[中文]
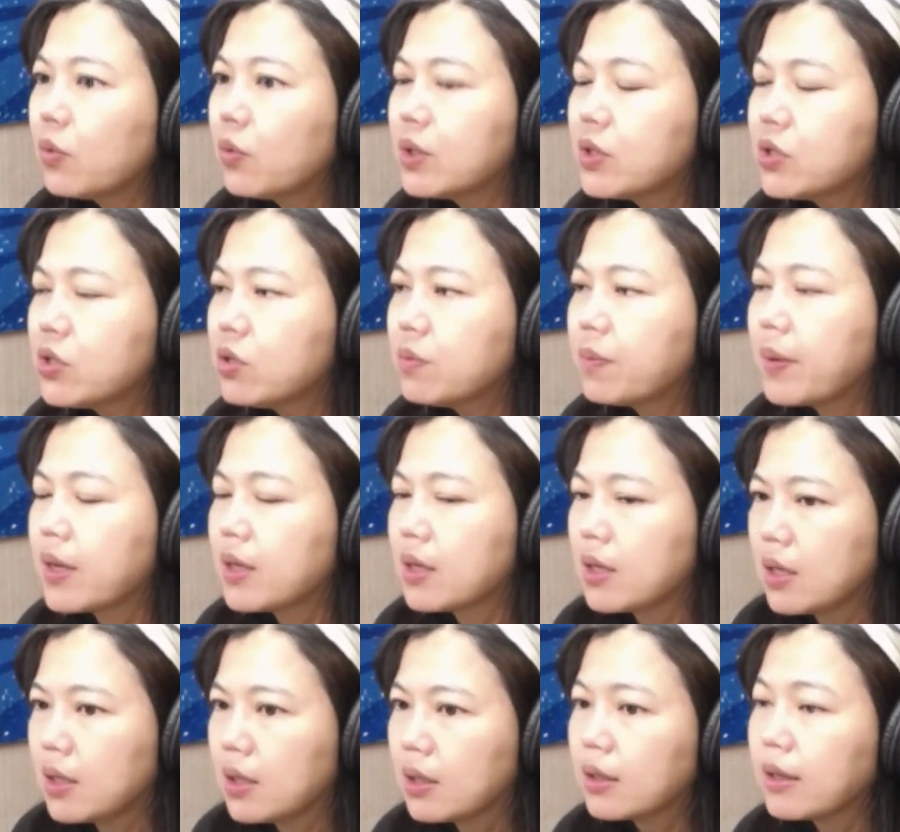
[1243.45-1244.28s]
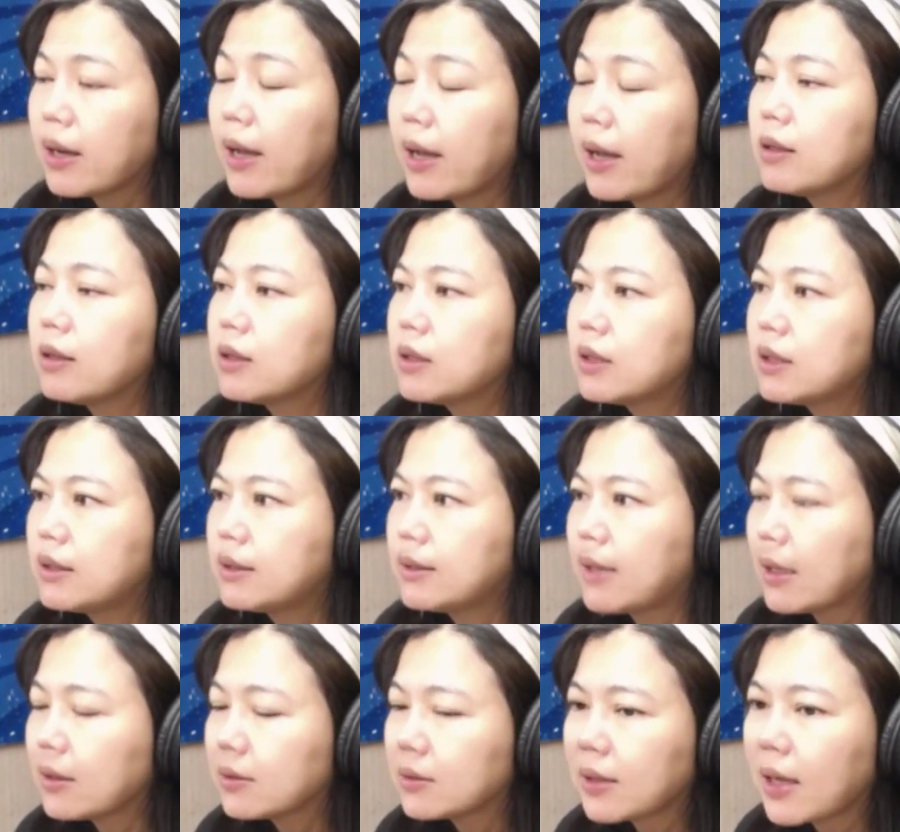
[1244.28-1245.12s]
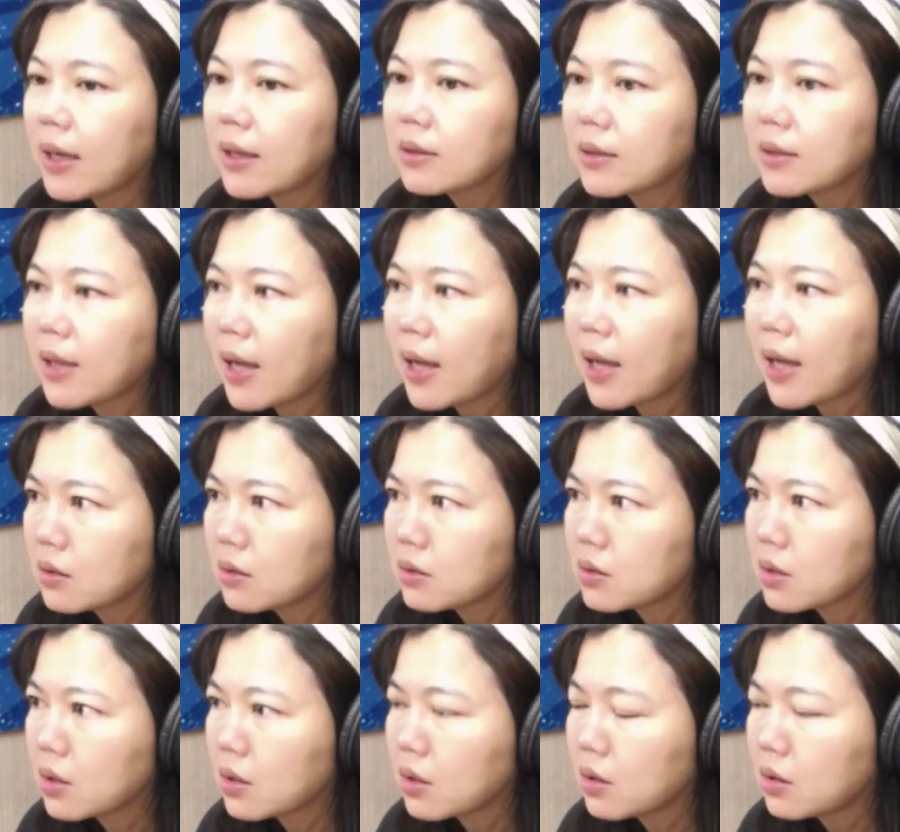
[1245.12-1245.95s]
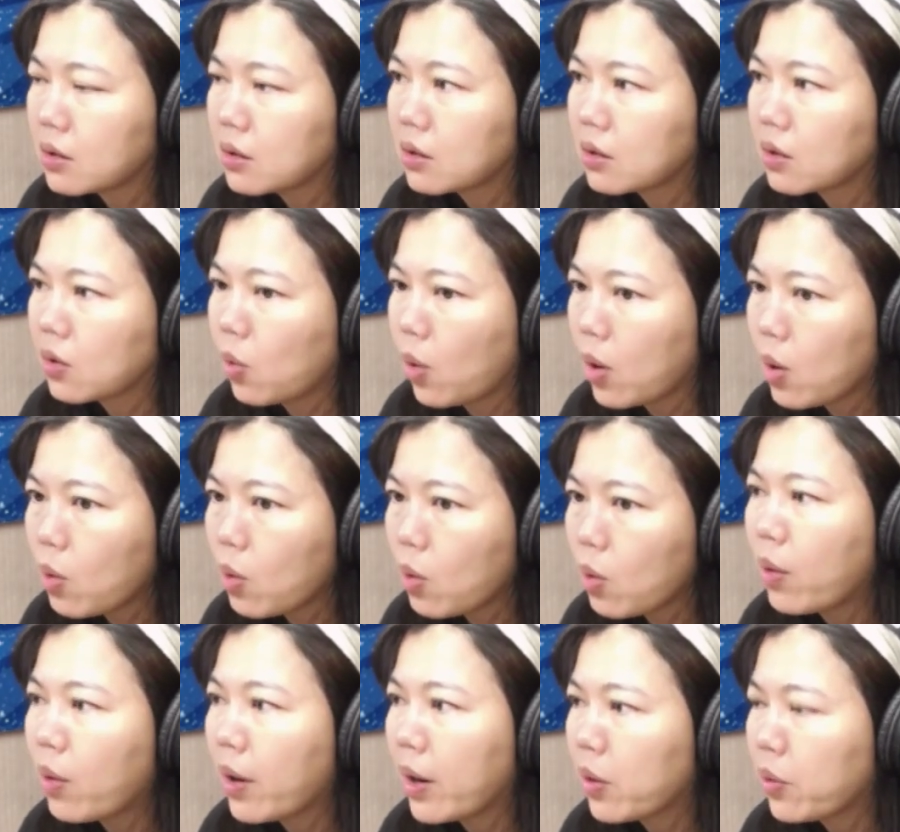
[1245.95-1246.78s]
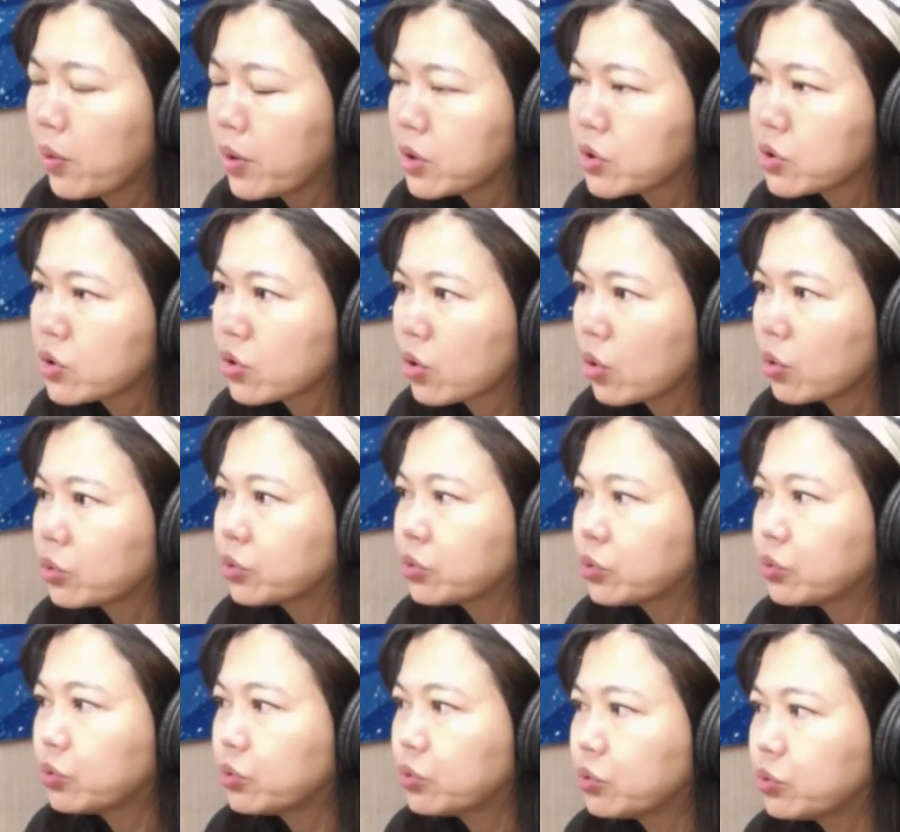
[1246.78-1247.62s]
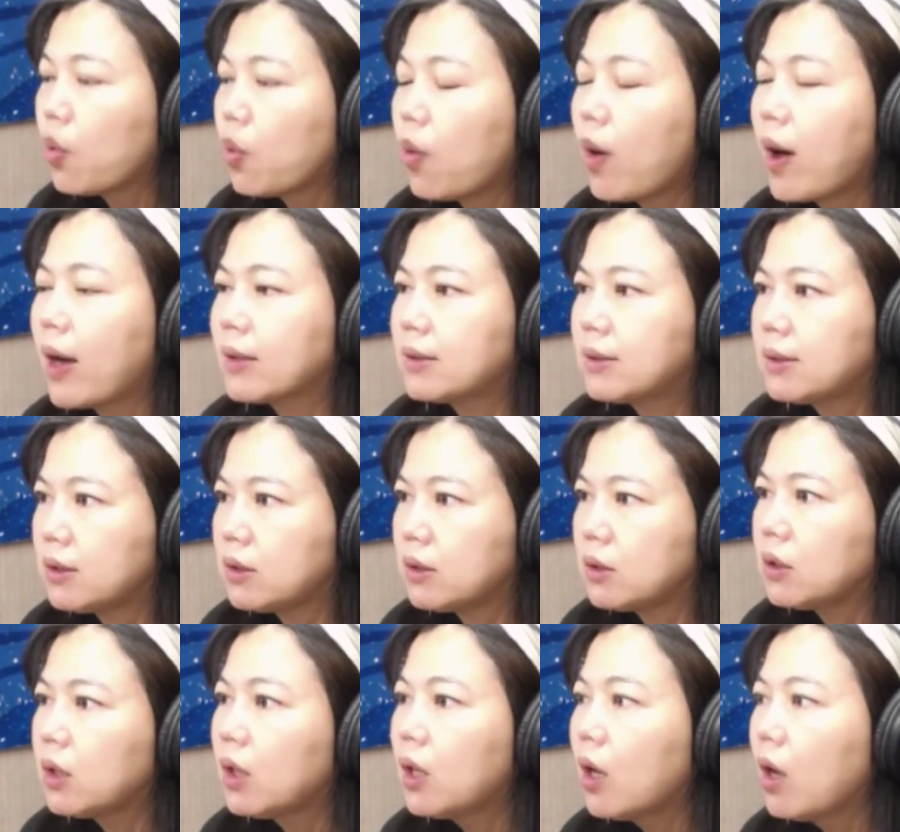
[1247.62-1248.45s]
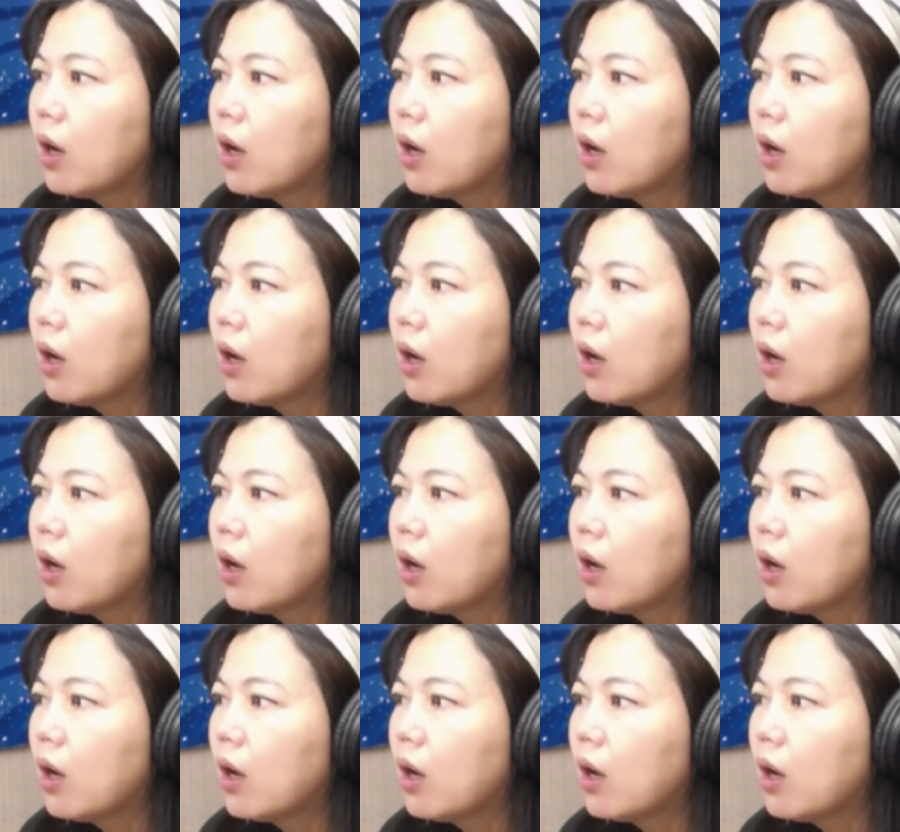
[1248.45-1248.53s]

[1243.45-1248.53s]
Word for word: 为日本迎来了相当大的这个观光外汇收入，樱花季。